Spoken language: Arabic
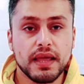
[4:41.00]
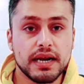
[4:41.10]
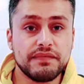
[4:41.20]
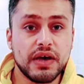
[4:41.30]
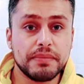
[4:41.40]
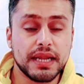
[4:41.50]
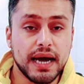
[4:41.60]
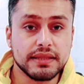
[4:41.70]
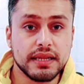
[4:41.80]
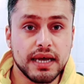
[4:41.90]
رفع
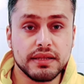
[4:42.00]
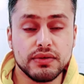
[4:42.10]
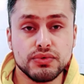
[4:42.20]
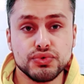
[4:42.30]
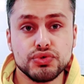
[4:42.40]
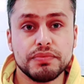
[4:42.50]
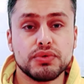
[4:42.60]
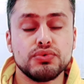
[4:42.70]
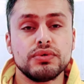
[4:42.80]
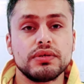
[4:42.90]
بالحد الادنى للاجور
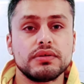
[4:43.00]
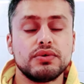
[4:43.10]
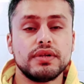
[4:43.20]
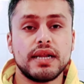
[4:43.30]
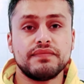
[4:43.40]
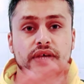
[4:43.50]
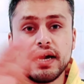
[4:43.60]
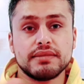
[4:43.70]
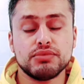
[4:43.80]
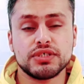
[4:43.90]
بيكون كل
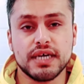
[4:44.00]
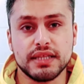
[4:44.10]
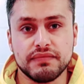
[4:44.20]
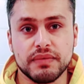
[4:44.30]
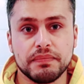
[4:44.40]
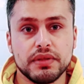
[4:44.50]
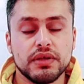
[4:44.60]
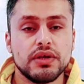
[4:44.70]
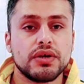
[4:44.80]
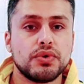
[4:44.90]
الفئات مستهدفه
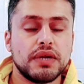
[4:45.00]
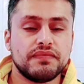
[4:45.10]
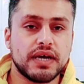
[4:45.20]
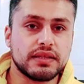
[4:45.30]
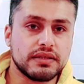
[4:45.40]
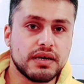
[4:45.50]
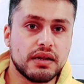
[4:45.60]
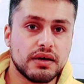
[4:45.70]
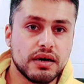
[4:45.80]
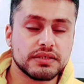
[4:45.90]
كل فئة
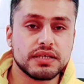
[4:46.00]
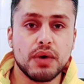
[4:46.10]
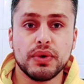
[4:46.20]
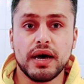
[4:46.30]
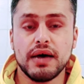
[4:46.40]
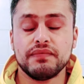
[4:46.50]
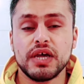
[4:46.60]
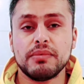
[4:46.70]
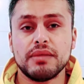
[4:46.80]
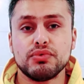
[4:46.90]
قطاع خاص او العام في
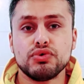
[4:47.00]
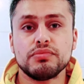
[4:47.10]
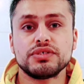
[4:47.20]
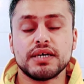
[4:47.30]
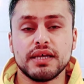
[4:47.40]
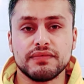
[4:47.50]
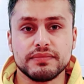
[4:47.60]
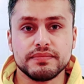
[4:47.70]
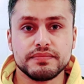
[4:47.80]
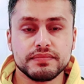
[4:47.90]
المانيا بيكون مستهدف
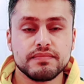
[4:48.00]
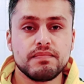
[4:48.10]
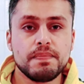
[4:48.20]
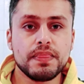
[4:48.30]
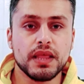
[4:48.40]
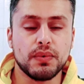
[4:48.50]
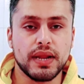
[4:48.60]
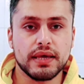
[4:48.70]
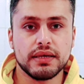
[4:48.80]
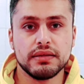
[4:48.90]

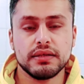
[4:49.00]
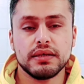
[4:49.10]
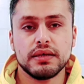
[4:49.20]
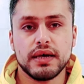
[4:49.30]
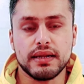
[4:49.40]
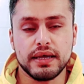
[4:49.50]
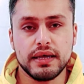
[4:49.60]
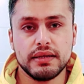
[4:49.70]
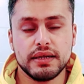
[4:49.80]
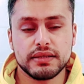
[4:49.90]
ولكن
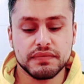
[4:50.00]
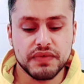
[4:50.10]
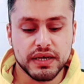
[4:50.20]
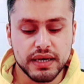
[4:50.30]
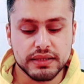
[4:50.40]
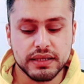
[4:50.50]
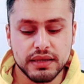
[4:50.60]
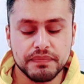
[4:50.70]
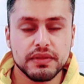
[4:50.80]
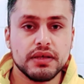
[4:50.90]
الان الاتفاق
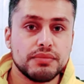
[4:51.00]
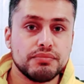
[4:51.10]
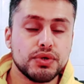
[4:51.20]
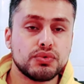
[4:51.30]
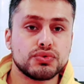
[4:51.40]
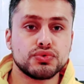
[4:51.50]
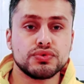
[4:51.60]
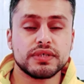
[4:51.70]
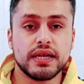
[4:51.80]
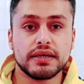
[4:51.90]
اتى
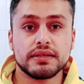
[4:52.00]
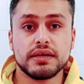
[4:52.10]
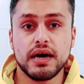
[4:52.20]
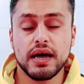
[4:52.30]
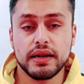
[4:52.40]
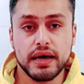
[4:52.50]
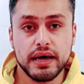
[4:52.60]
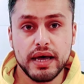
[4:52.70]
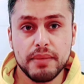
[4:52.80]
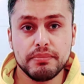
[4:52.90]
بخصوص القطاع
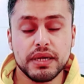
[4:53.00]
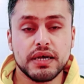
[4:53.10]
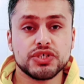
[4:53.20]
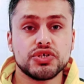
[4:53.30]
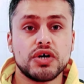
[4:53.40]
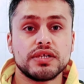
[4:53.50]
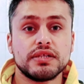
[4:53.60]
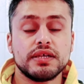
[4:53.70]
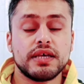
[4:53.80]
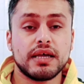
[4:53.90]
العام الاشخاص
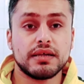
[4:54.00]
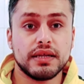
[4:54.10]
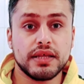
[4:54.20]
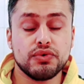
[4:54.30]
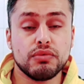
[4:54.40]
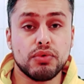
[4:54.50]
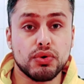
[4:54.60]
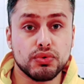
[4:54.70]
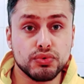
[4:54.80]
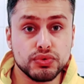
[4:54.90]
الذين لديهم
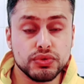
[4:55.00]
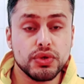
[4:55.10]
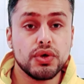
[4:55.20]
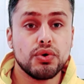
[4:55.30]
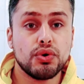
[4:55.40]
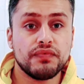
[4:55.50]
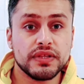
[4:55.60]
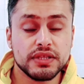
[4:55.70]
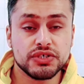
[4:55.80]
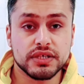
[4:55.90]
عقود
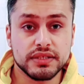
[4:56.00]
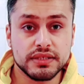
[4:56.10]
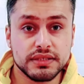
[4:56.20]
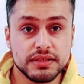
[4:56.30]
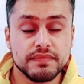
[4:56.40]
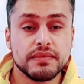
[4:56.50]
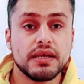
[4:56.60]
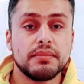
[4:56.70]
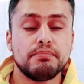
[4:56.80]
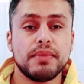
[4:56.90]
وفنت للشاديست
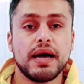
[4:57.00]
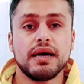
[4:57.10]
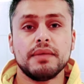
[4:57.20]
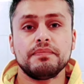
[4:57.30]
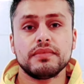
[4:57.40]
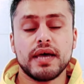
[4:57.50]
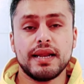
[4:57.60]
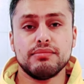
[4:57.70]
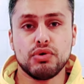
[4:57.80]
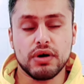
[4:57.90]
مع
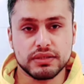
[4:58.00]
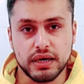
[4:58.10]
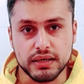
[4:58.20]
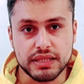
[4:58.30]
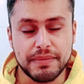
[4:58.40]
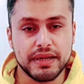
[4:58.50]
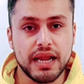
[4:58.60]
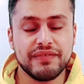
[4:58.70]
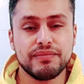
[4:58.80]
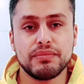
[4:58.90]
المقاطعة طبعا
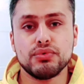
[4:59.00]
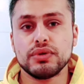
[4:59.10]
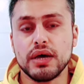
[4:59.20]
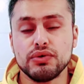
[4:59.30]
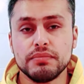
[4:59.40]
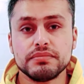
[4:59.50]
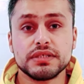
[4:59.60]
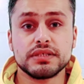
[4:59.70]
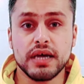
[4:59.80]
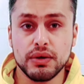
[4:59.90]
ألف مبروك لهم
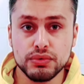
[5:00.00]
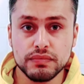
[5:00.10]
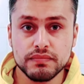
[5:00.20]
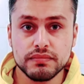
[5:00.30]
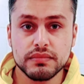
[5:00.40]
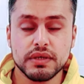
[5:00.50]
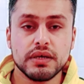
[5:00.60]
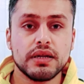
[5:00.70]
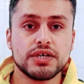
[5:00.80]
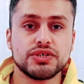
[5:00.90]
تستاهلوا
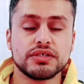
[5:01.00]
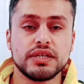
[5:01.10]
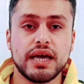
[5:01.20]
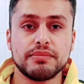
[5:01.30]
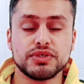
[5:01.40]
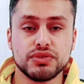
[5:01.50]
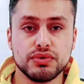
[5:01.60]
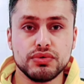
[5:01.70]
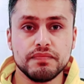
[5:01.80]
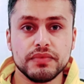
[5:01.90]
الأشخاص اللي عم
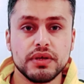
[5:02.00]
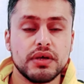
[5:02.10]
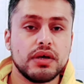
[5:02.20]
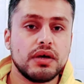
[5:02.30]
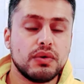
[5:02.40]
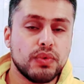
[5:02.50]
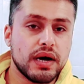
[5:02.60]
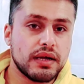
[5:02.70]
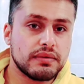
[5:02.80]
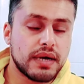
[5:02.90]
يشتغلوا
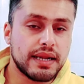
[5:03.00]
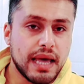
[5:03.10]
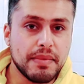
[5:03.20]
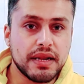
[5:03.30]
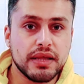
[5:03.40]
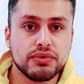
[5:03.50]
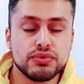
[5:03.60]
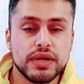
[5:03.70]
وعلى امل ان يكون